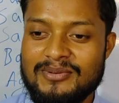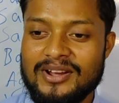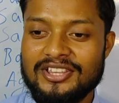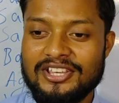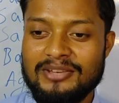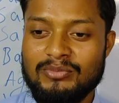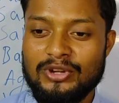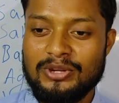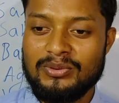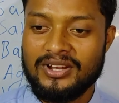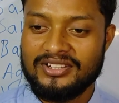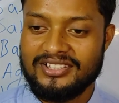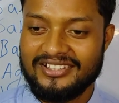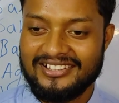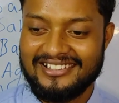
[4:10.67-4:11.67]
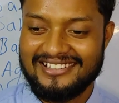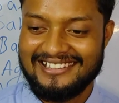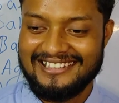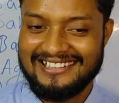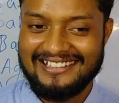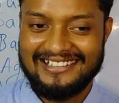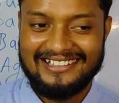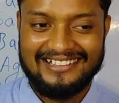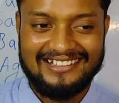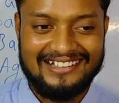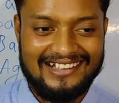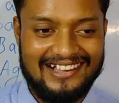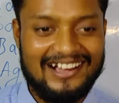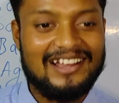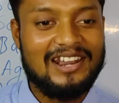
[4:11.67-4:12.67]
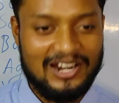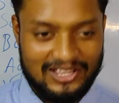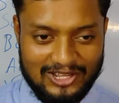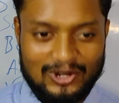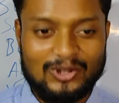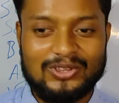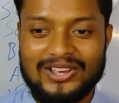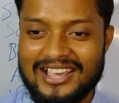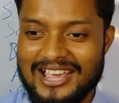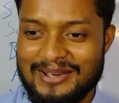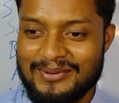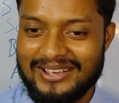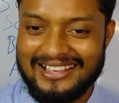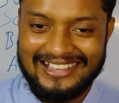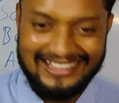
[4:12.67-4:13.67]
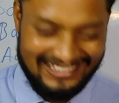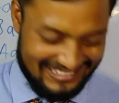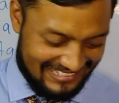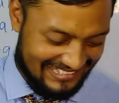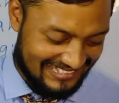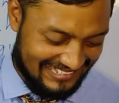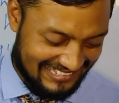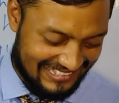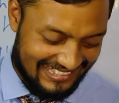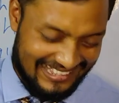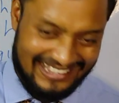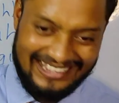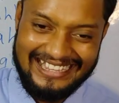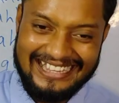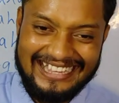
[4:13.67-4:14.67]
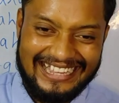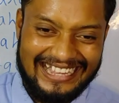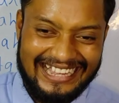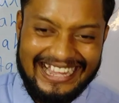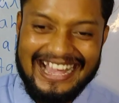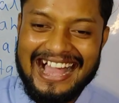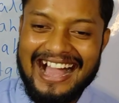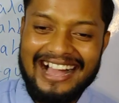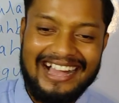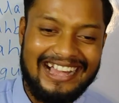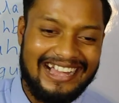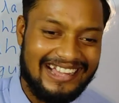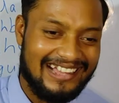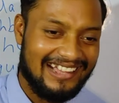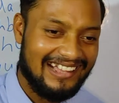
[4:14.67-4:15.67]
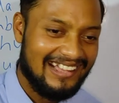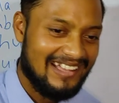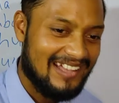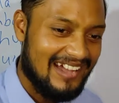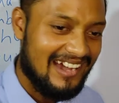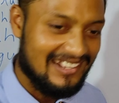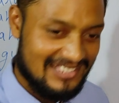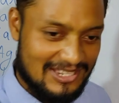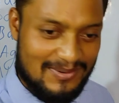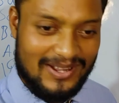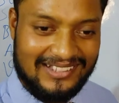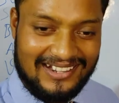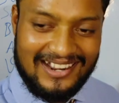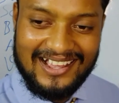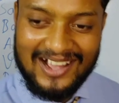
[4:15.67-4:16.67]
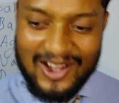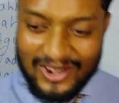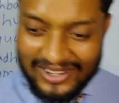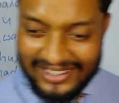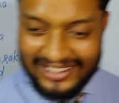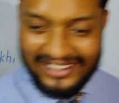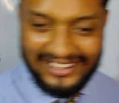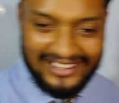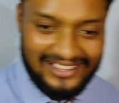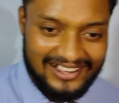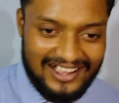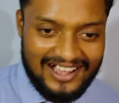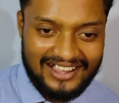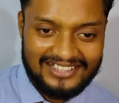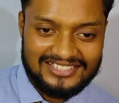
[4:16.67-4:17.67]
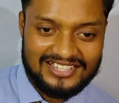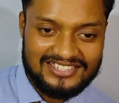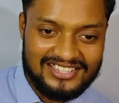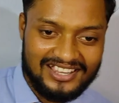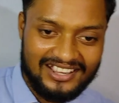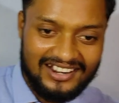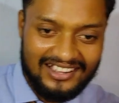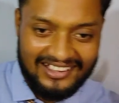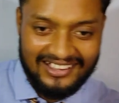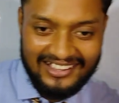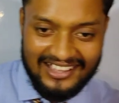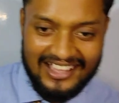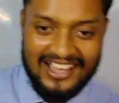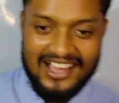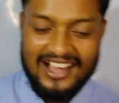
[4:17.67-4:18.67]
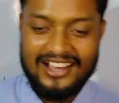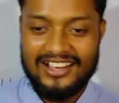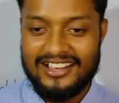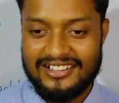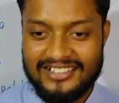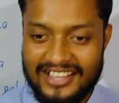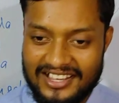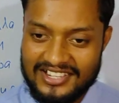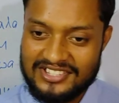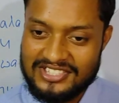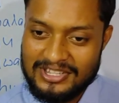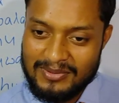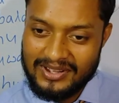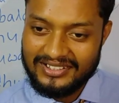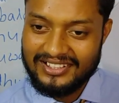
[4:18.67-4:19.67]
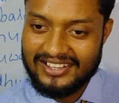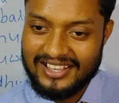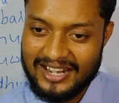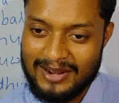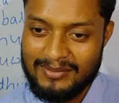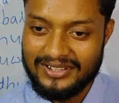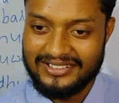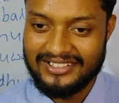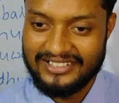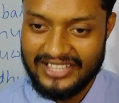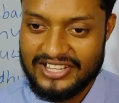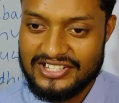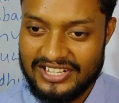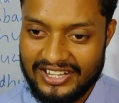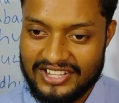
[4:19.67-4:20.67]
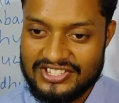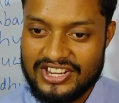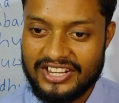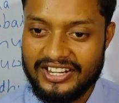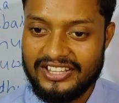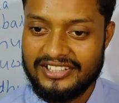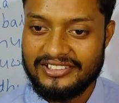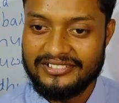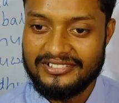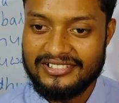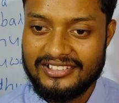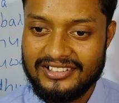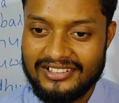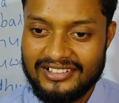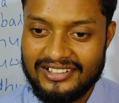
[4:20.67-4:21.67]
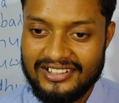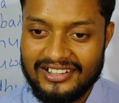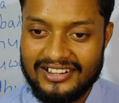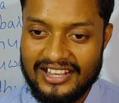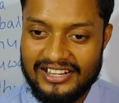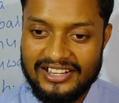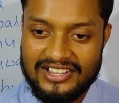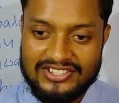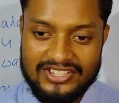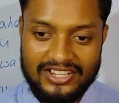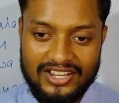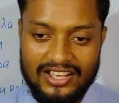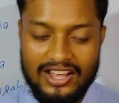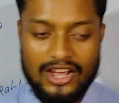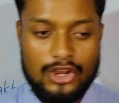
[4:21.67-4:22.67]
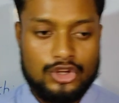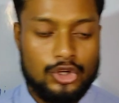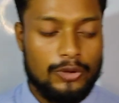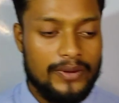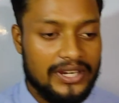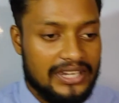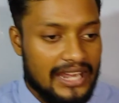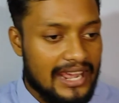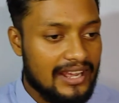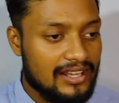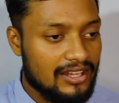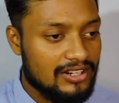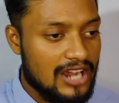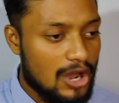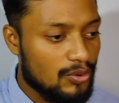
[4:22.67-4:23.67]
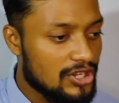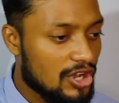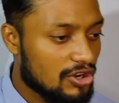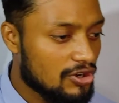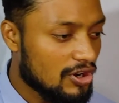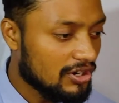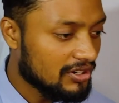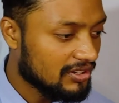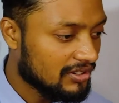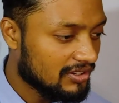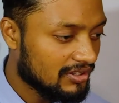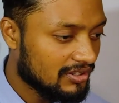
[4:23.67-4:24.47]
बात है कि बुरी बात है अच्छी बात लड़के लोग तो कहेंगे हाँ? अच्छी बात है ना और हाँ, कहाँ गई शशि कला दहेज अच्छी बात है खराब बात है दहेज लेना चाहिए नहीं नहीं लेना चाहिए ना शुड वी टेक डाउरी और नॉट